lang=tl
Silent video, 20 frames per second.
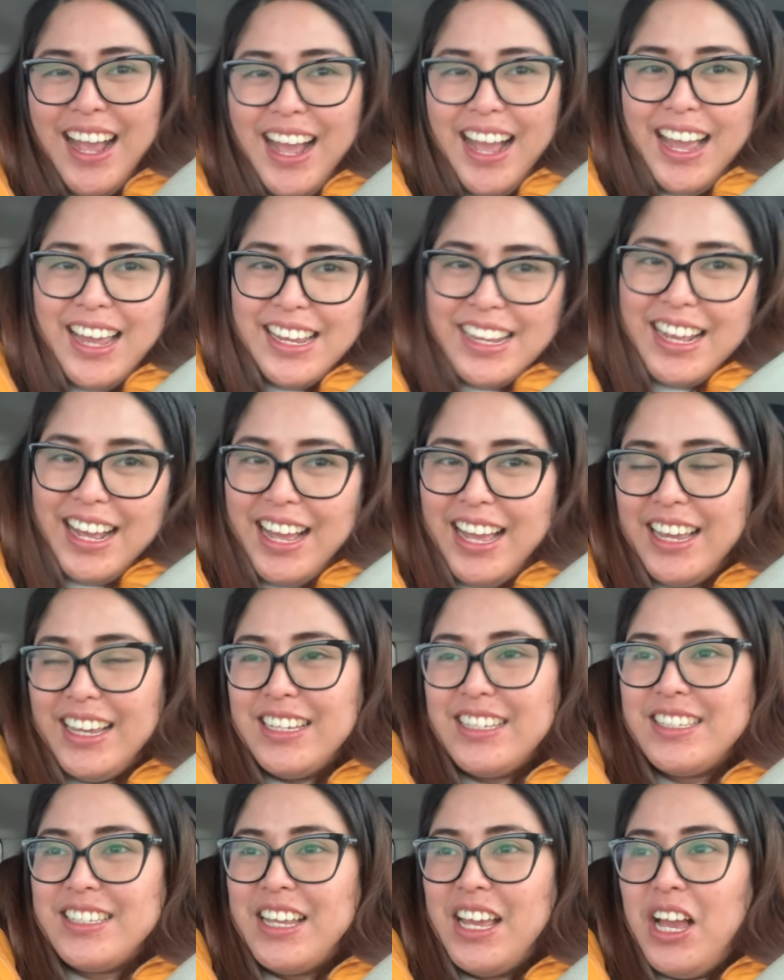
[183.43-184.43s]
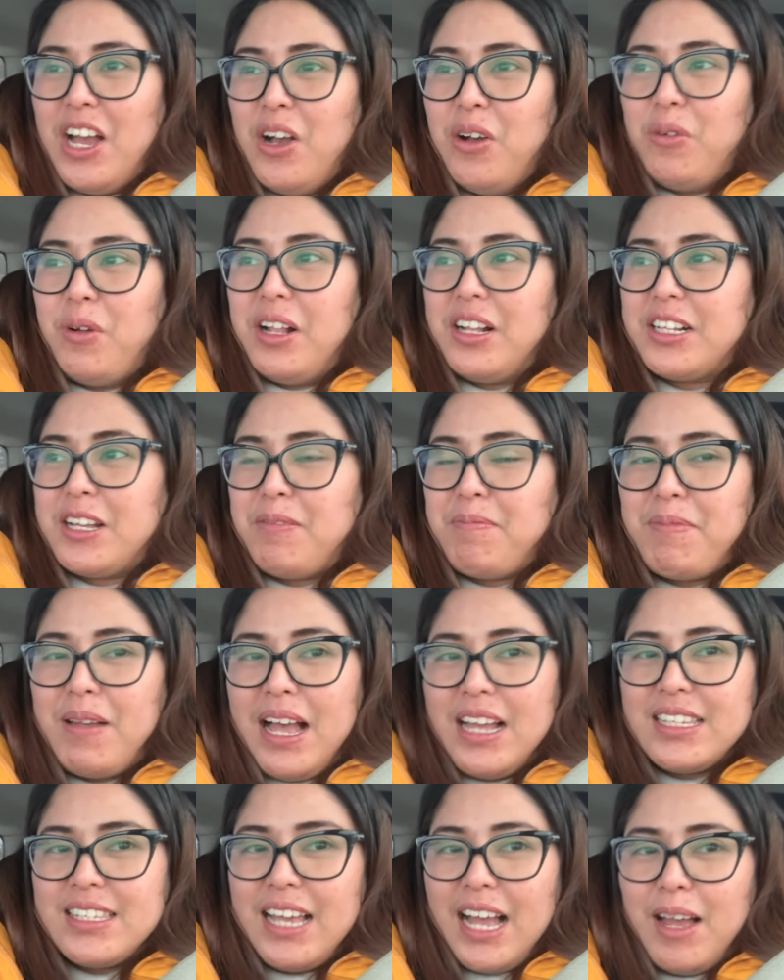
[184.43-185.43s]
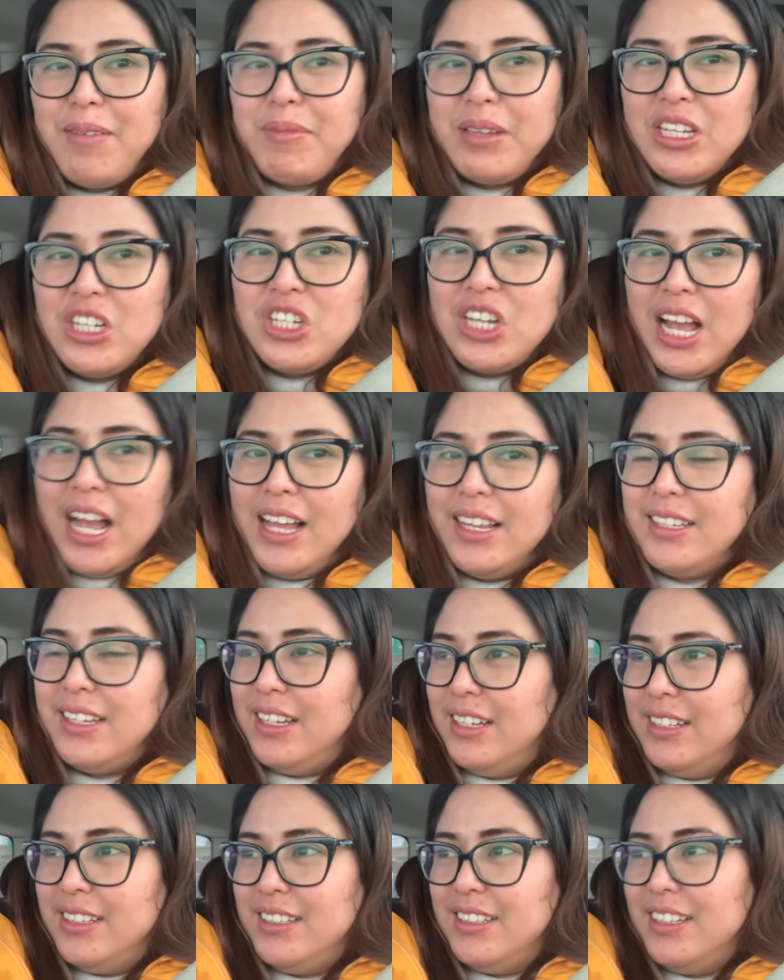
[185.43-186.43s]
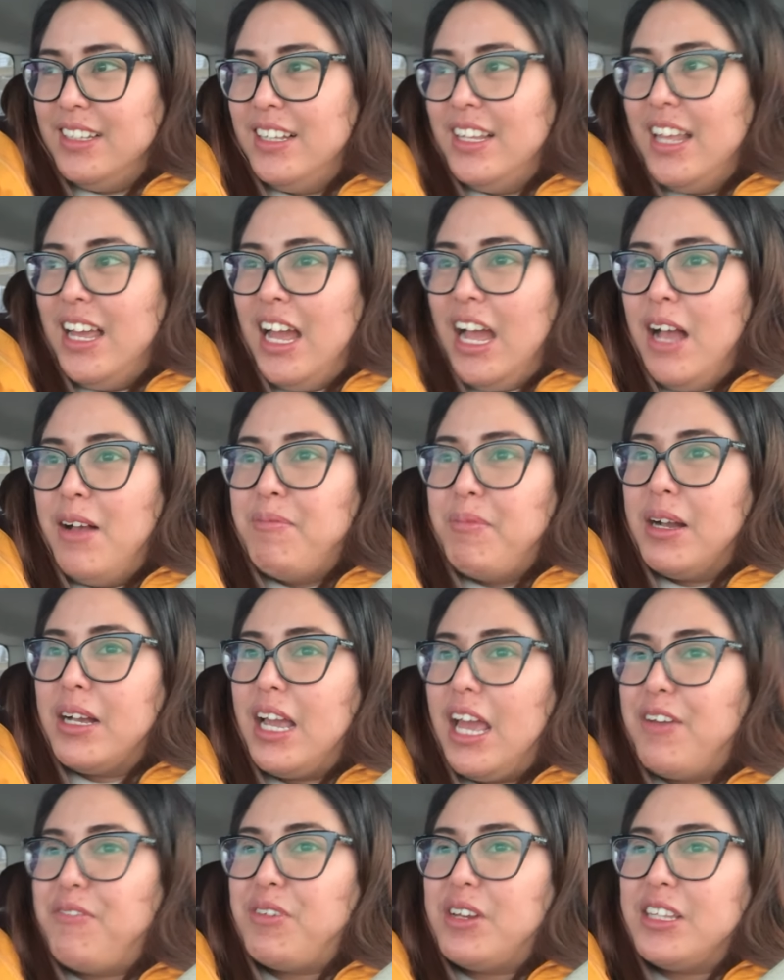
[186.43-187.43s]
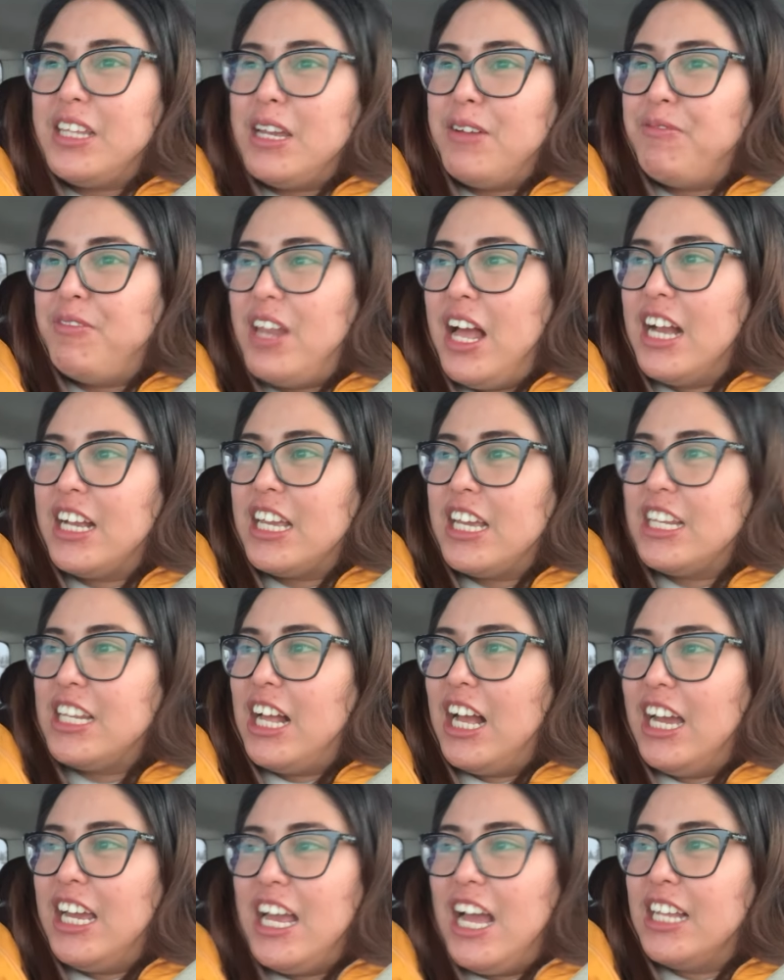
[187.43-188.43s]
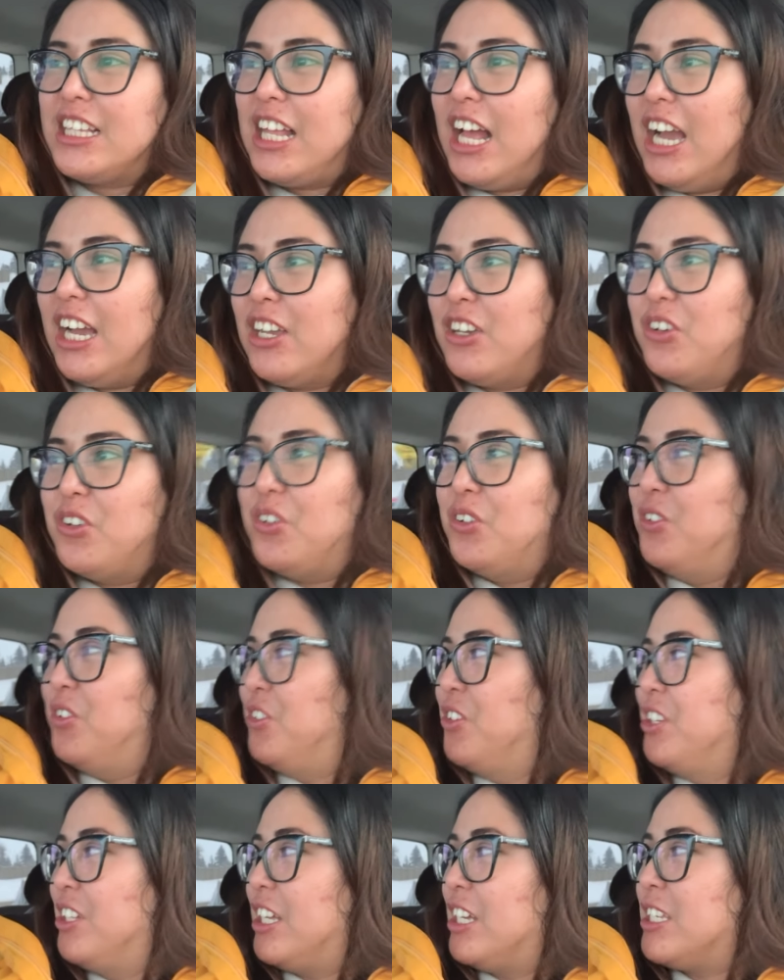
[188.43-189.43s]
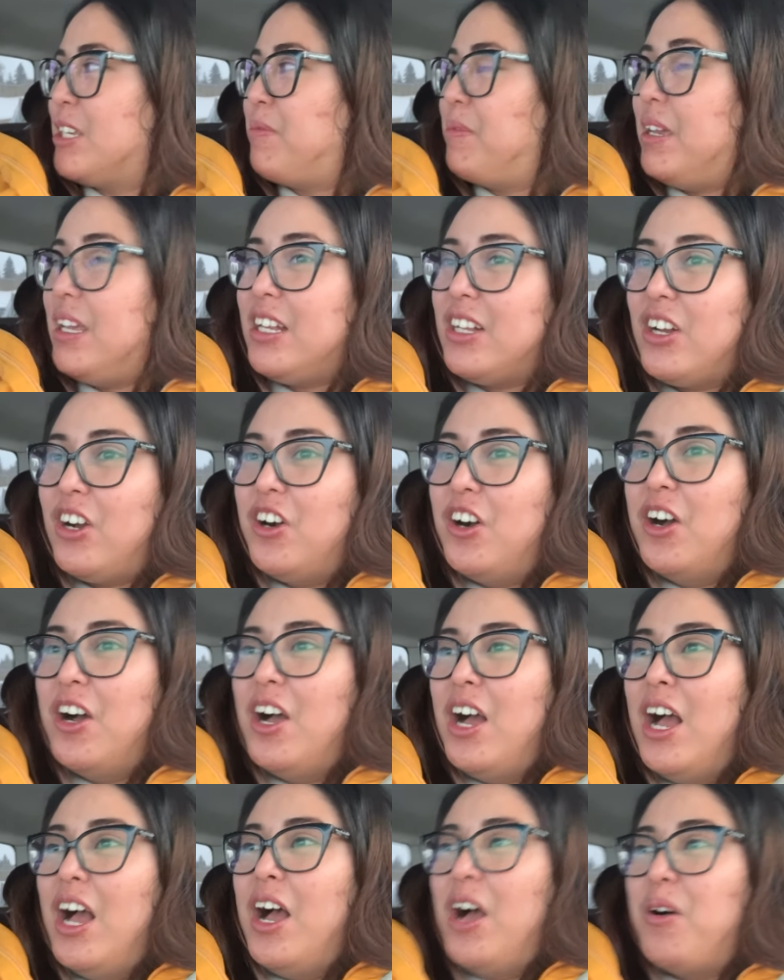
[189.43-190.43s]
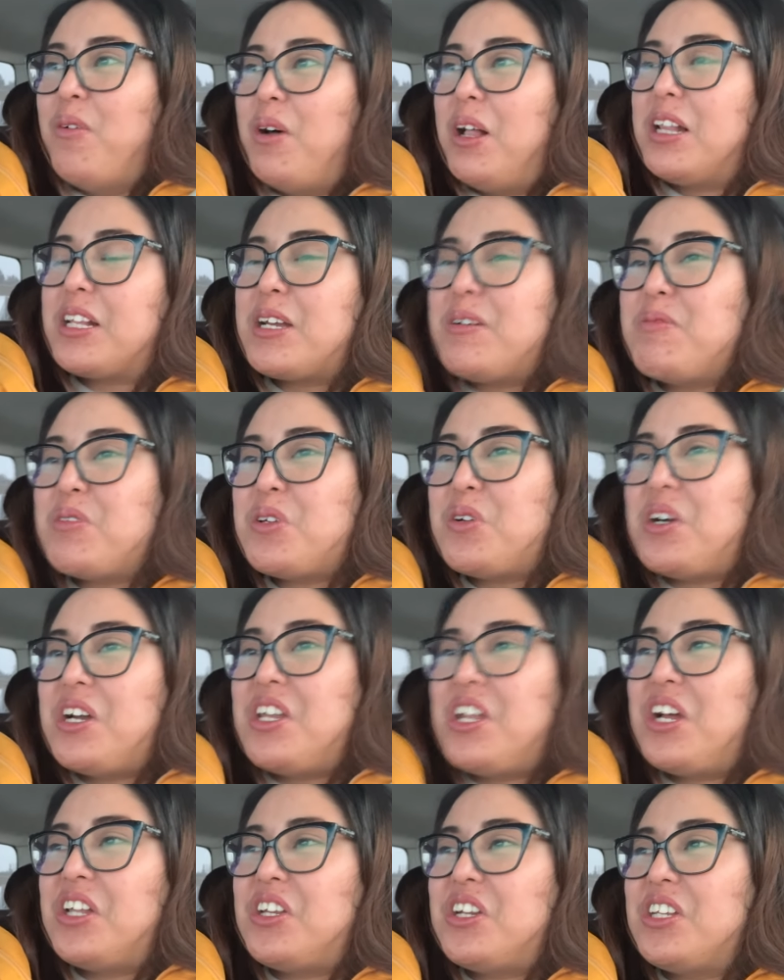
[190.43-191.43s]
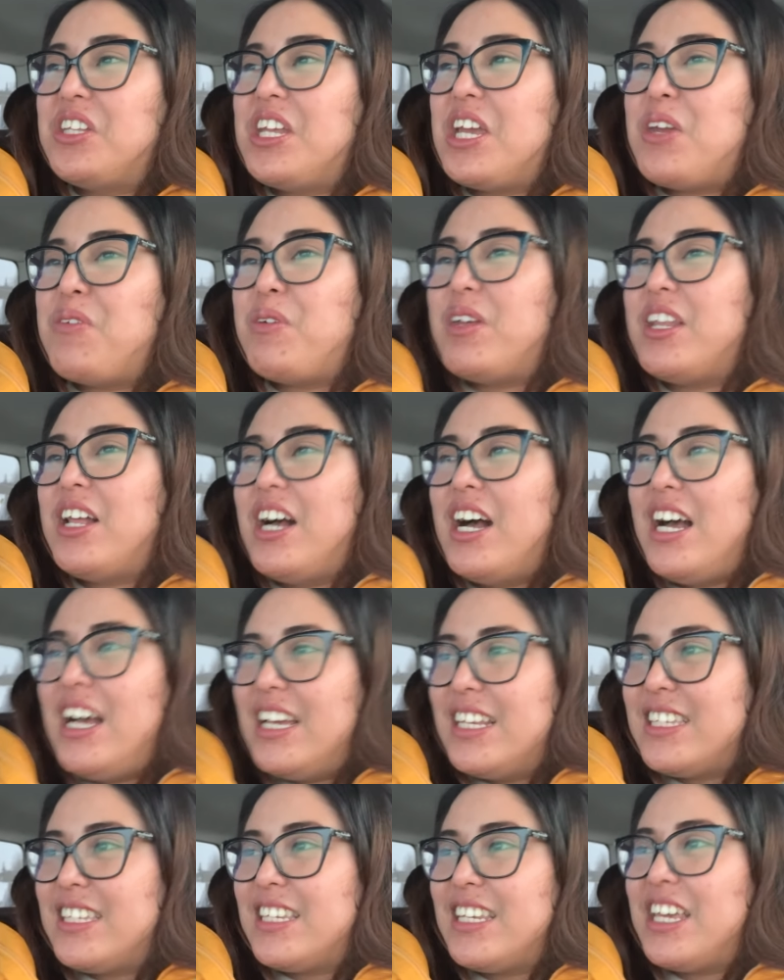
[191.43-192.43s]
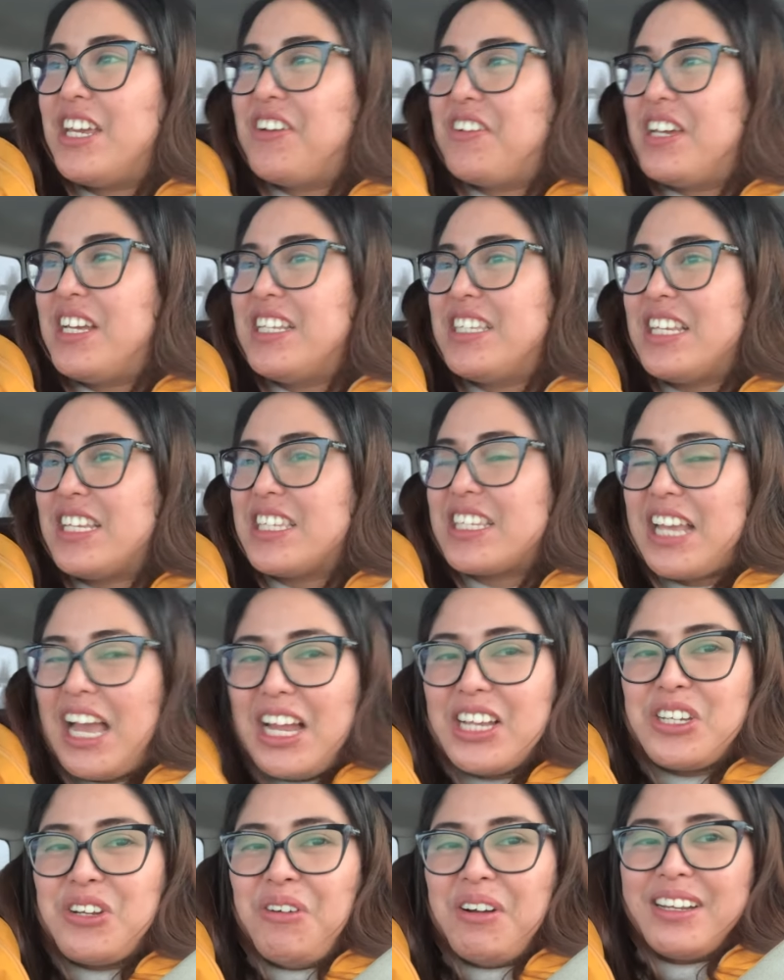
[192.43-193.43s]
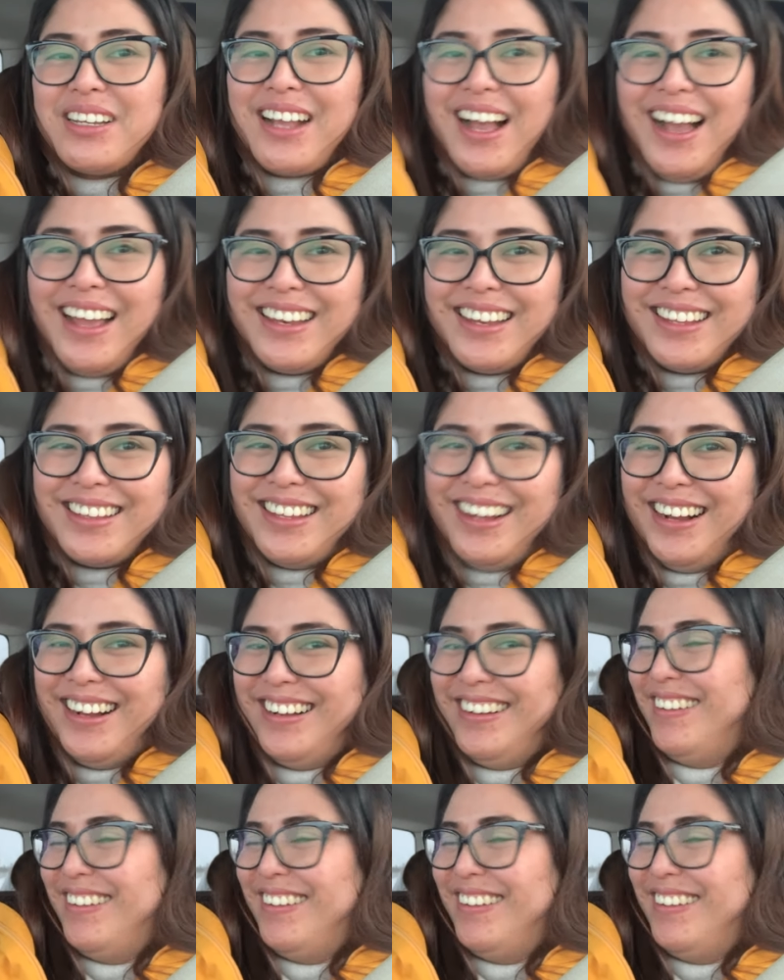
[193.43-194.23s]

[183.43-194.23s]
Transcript: Hi guys! Welcome back sa aming channel. Mag-everyday vlogging na kaya tayo. Nasabihin ko, Welcome to another day with us here in Saskatchewan, Canada.